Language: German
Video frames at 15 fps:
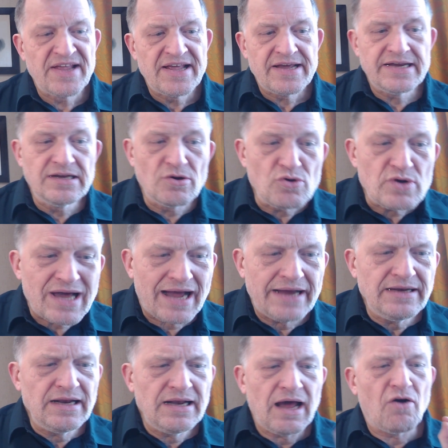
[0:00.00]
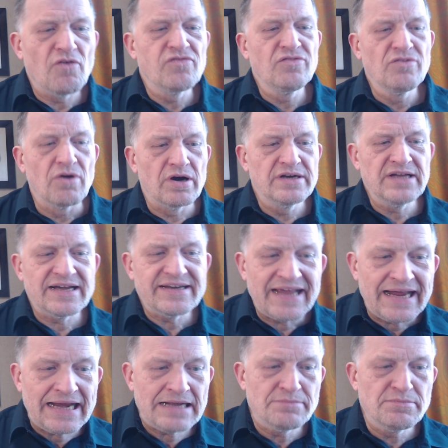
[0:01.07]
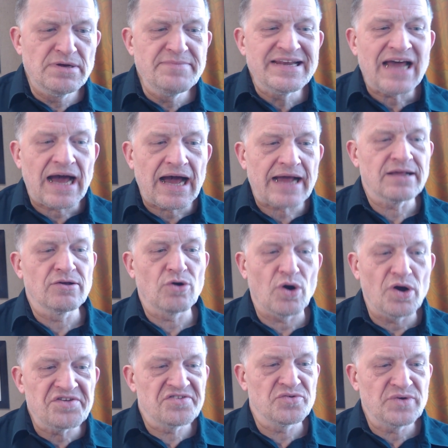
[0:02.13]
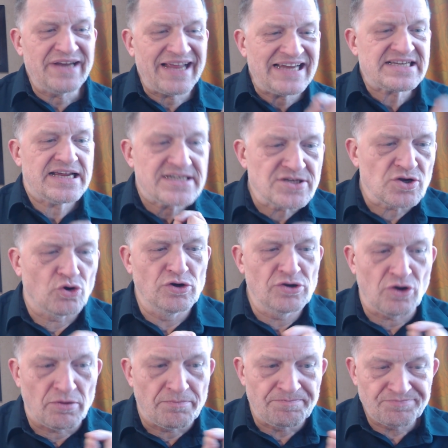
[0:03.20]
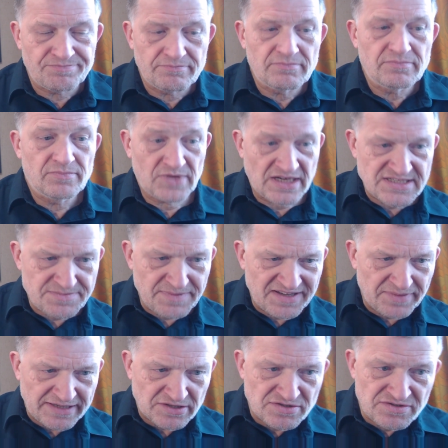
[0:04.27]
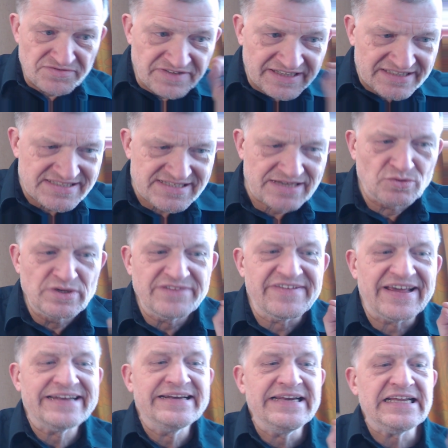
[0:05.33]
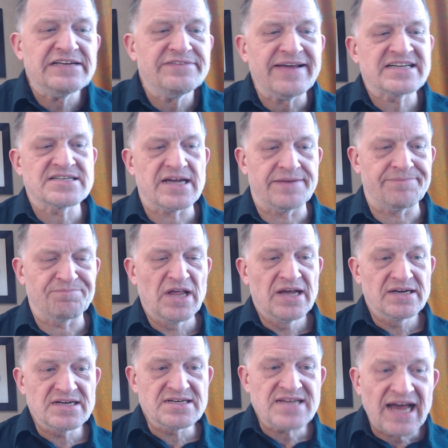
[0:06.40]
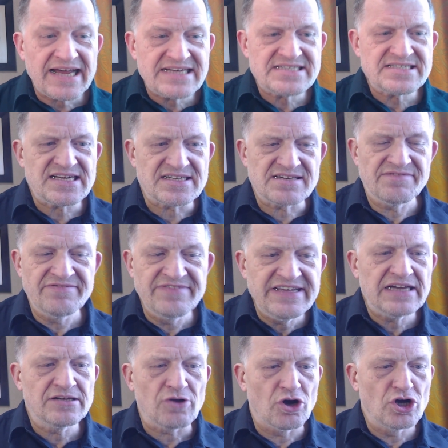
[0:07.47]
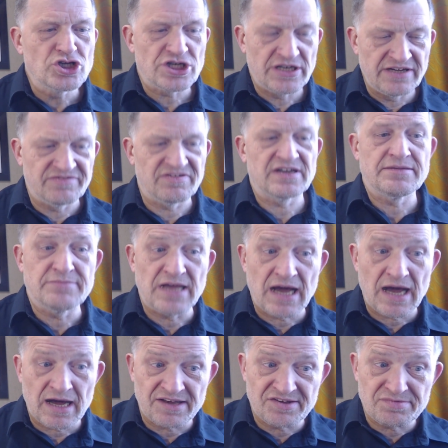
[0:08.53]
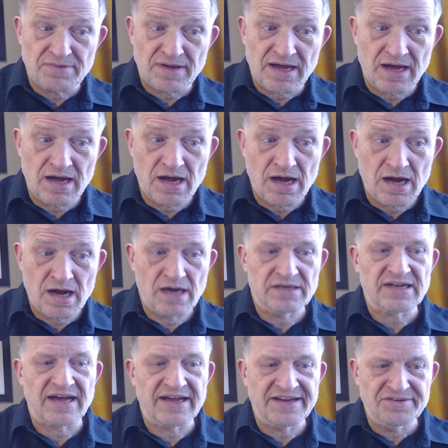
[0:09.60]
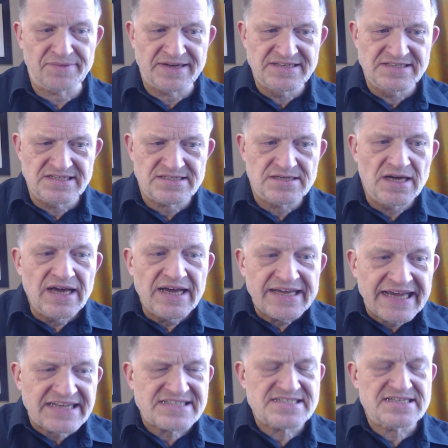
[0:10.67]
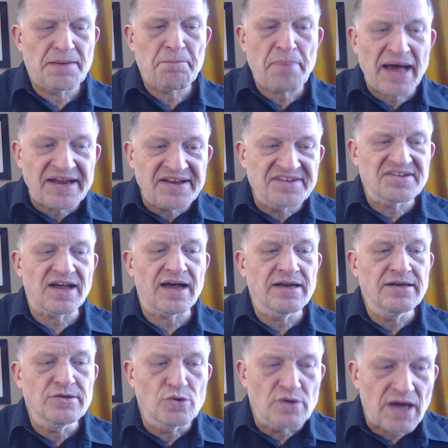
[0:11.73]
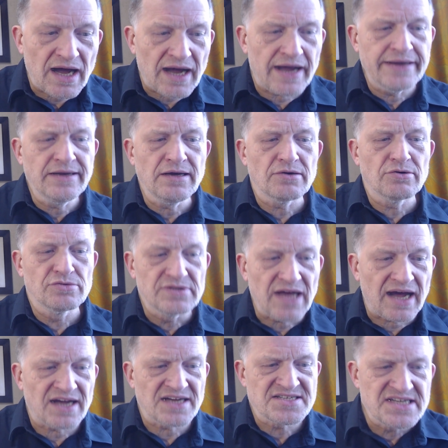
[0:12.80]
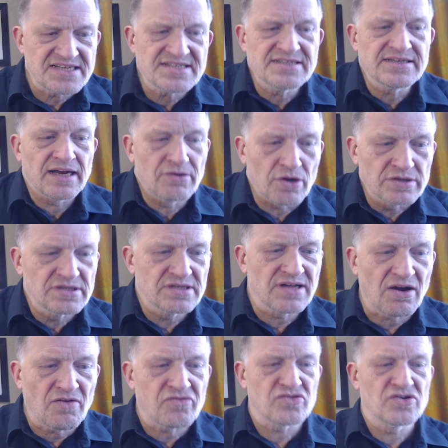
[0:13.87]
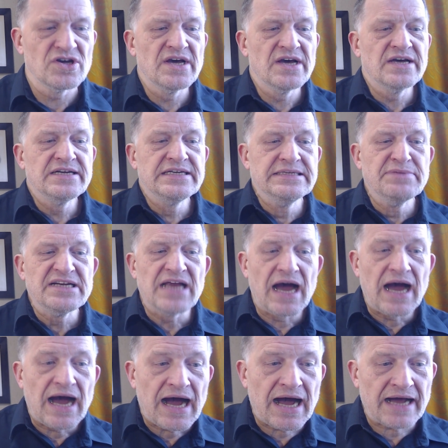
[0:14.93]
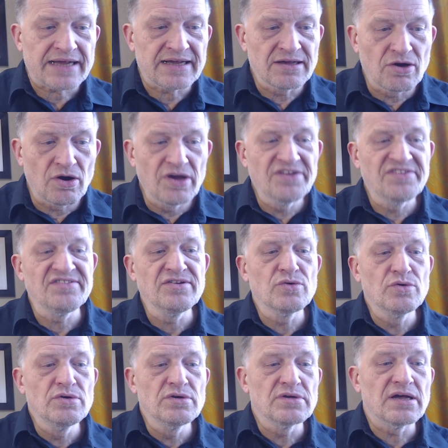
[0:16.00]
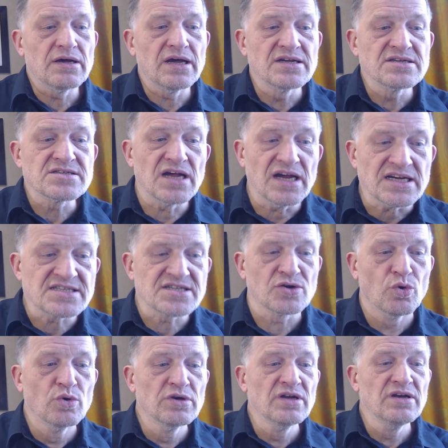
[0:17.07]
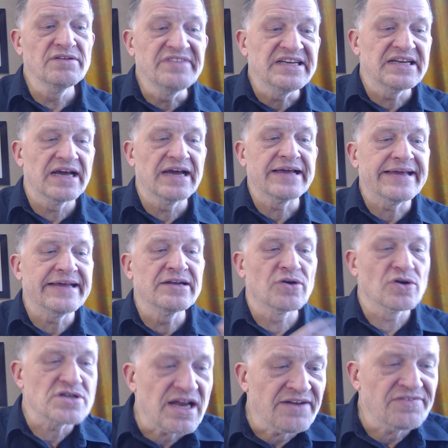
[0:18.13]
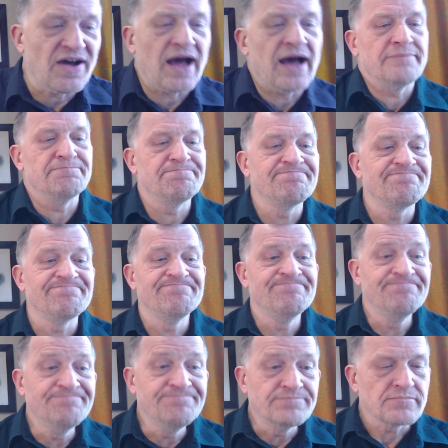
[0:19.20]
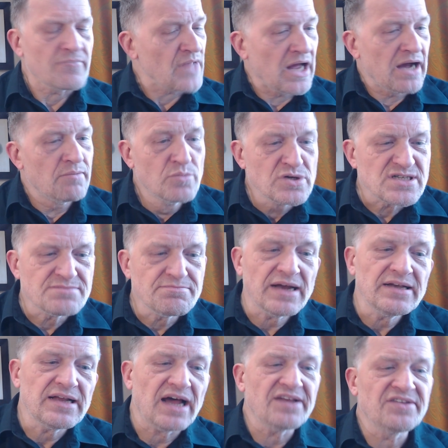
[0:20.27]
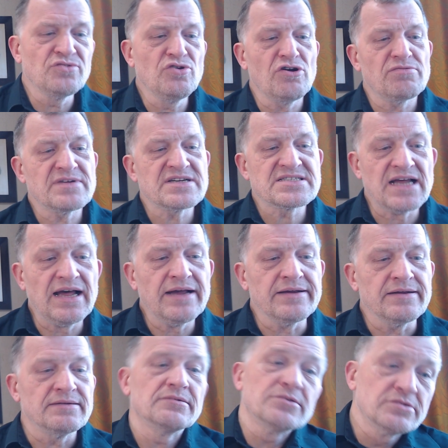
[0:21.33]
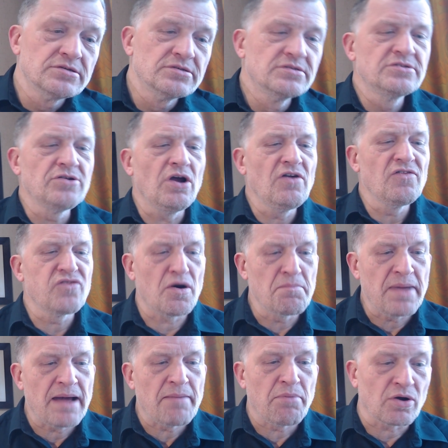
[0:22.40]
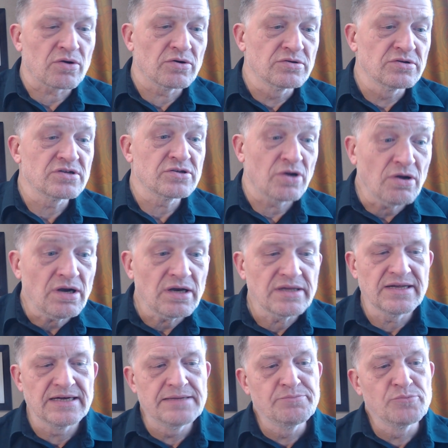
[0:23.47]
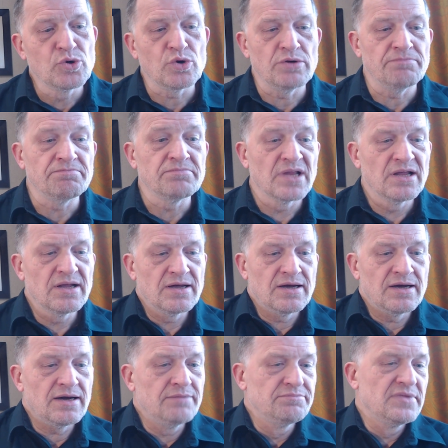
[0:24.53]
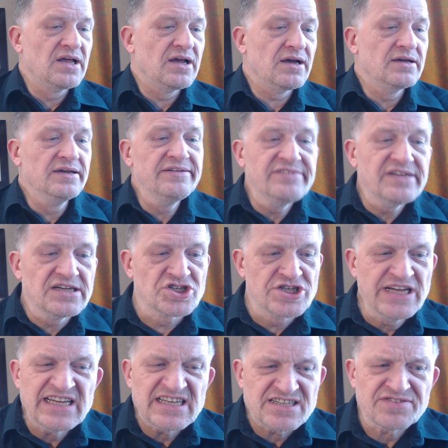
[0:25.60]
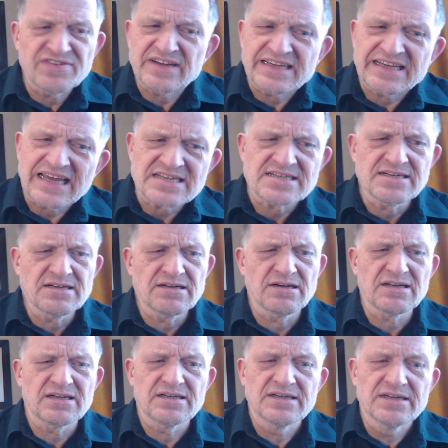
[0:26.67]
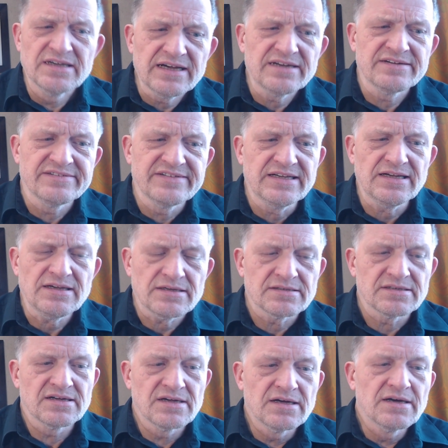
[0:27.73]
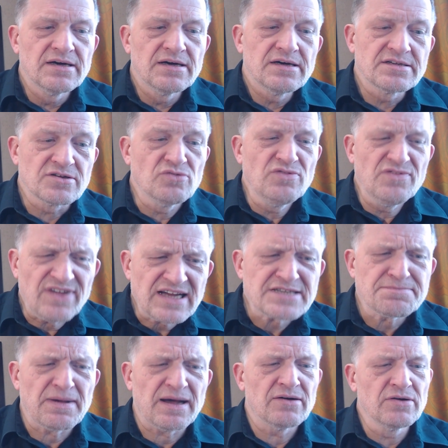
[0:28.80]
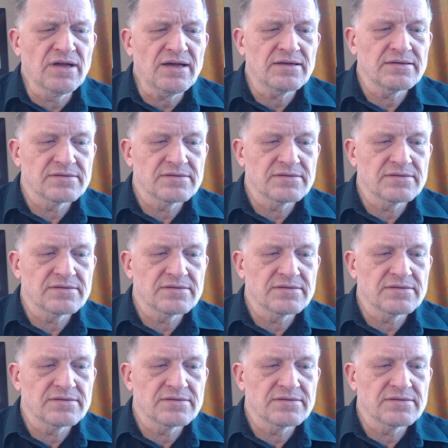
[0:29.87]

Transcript: in der Ukraine laufen Leute an Helmen mit Hakenkreuzen und SS-Runden rum. Das war 2014 und die werden nicht weg sein. Das heißt jetzt, wir Deutsche liefern im Jahre 2023 jetzt Panzer an die Ukraine und da sitzen dann Leute drauf, die mit Hakenkreuzen und SS-Runen wieder gegen Russland fahren. Muss man dazu noch was sagen? Toll, Frau Baerbock und toll, ihr lieben Grünen. Habt ihr irgendwie Geschichtsvergessen oder irgendwie? Also unfassbar, oder?